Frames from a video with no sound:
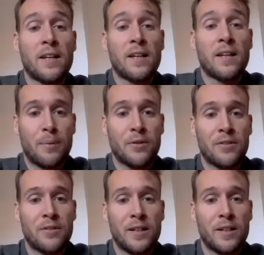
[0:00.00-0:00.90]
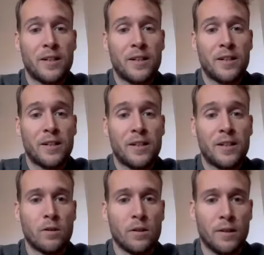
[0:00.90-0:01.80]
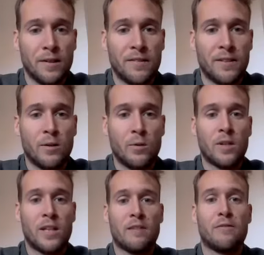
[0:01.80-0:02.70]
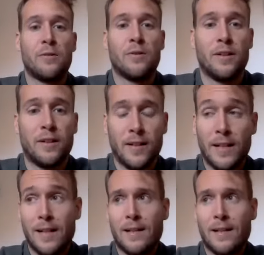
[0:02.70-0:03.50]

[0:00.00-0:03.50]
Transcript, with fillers: on a tendance à penser qu'en tant qu'adultes, euh, c'est nous qui avons euh,